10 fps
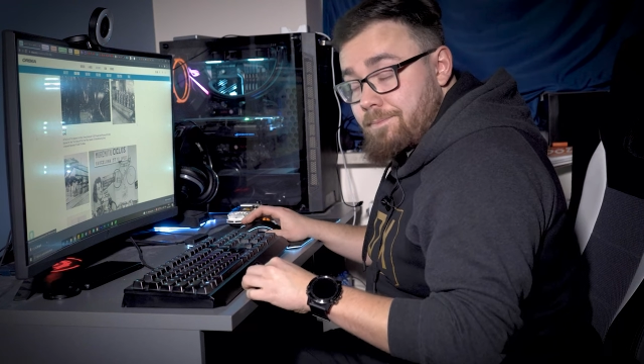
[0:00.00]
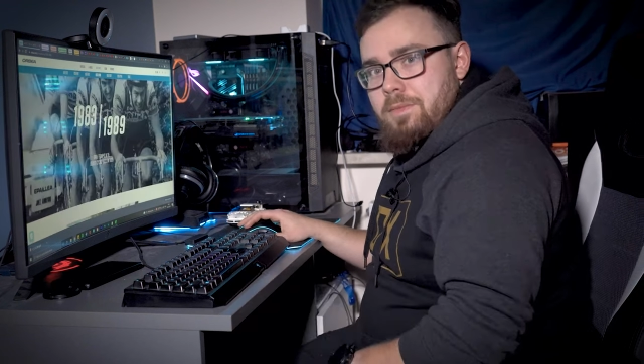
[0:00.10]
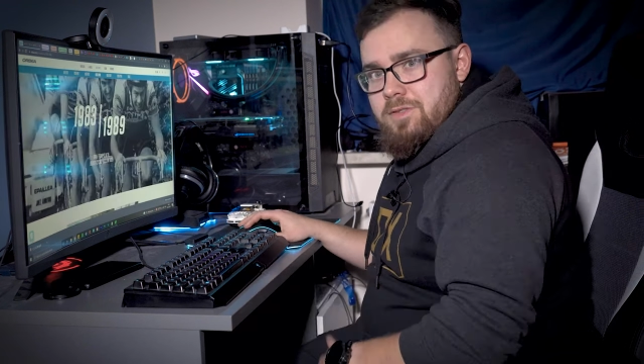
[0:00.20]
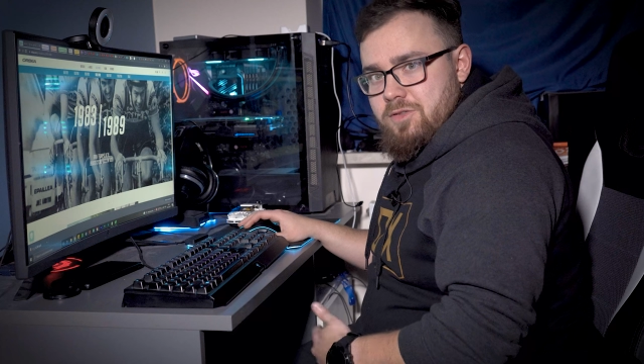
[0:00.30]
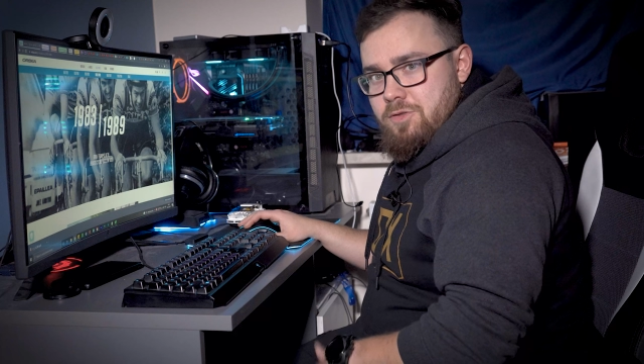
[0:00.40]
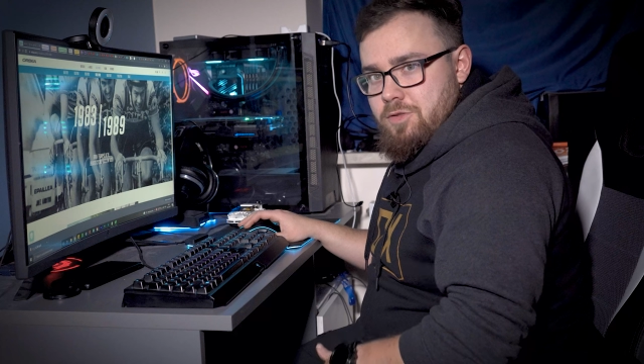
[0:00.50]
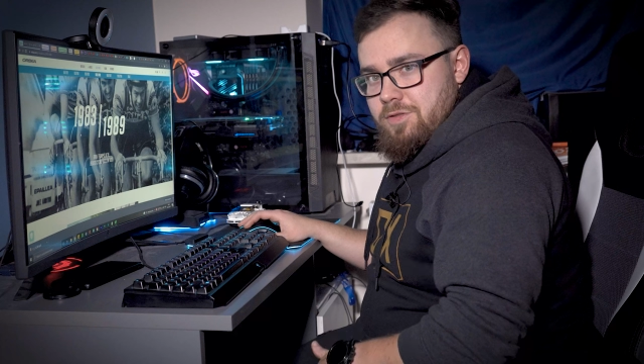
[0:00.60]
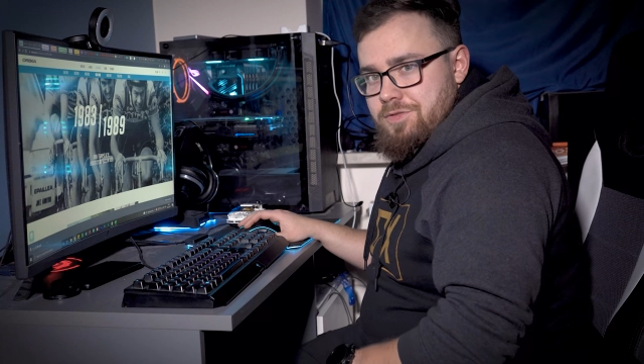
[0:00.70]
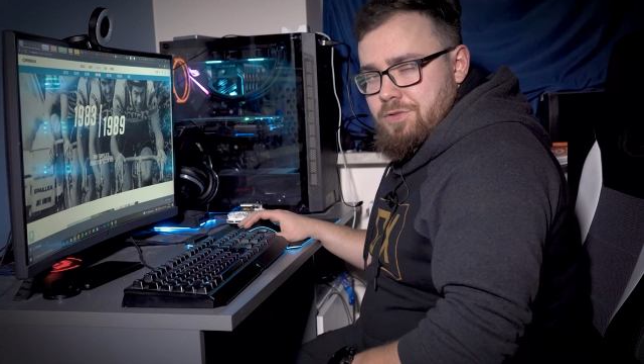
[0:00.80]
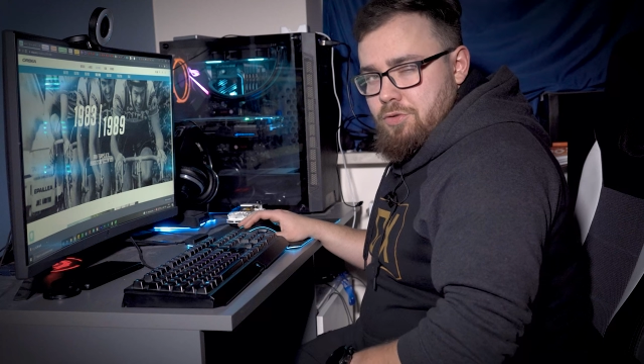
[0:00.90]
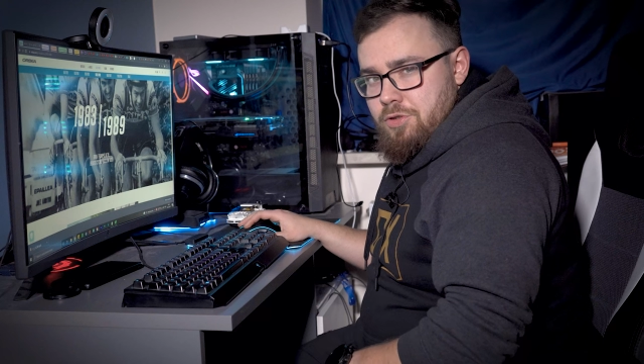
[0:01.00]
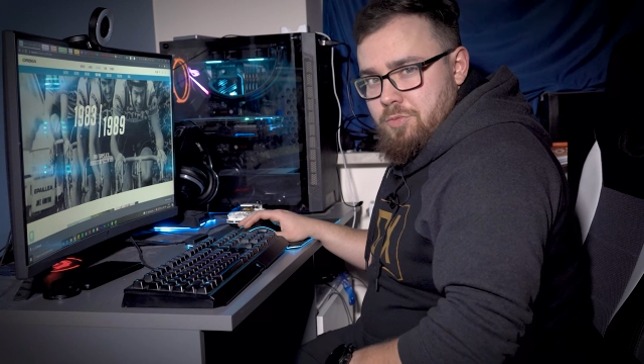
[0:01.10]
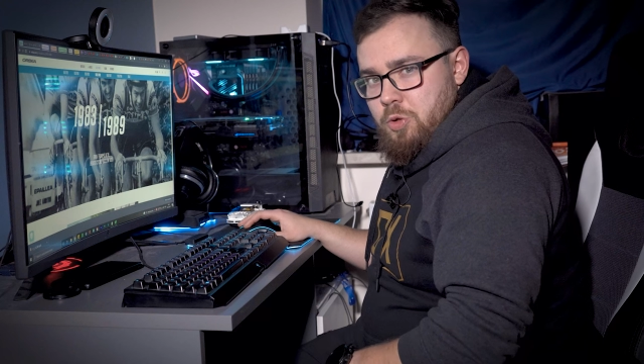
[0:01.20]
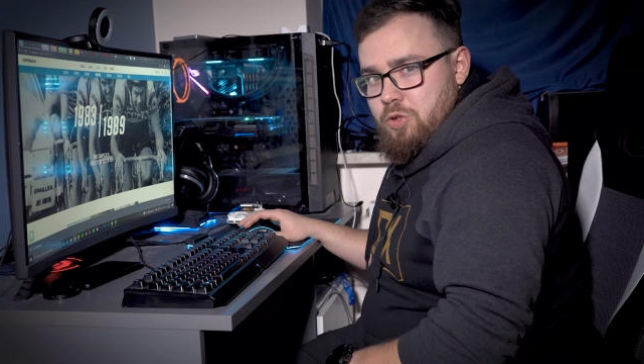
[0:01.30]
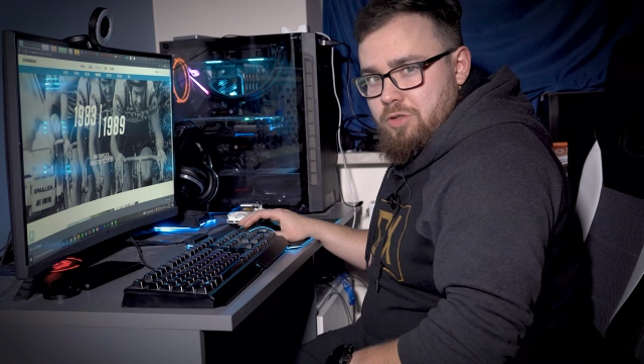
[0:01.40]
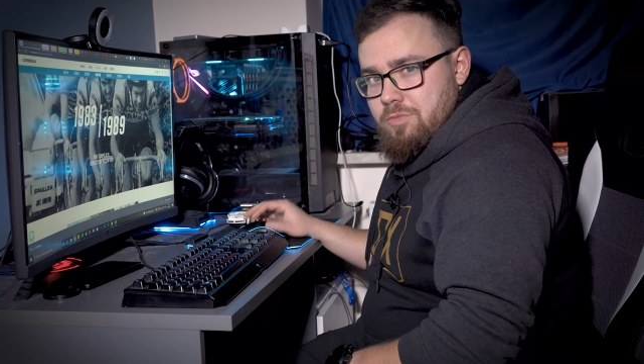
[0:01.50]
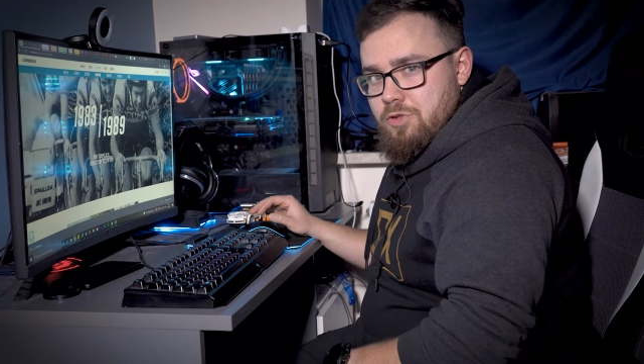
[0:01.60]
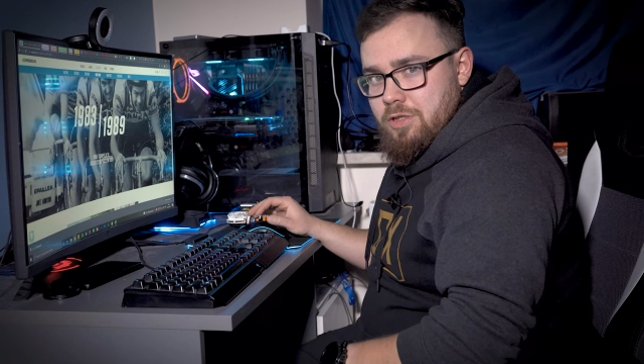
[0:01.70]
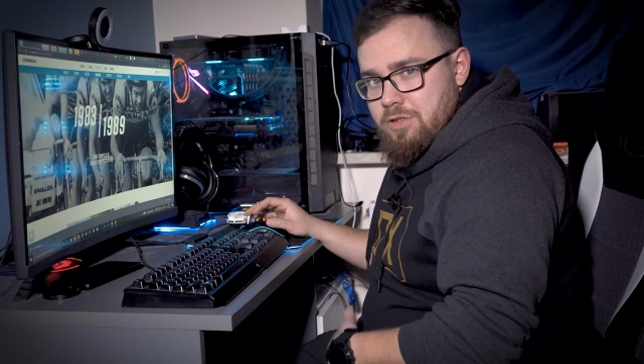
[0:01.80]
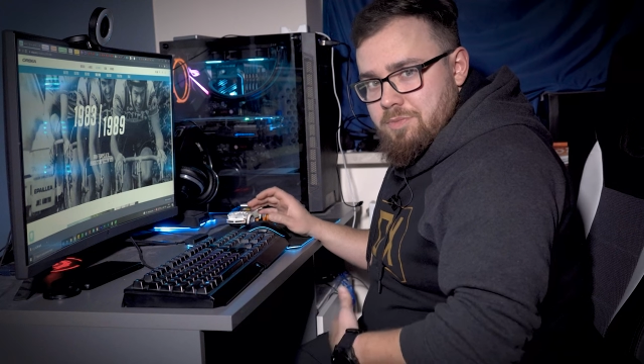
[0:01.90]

Między 1983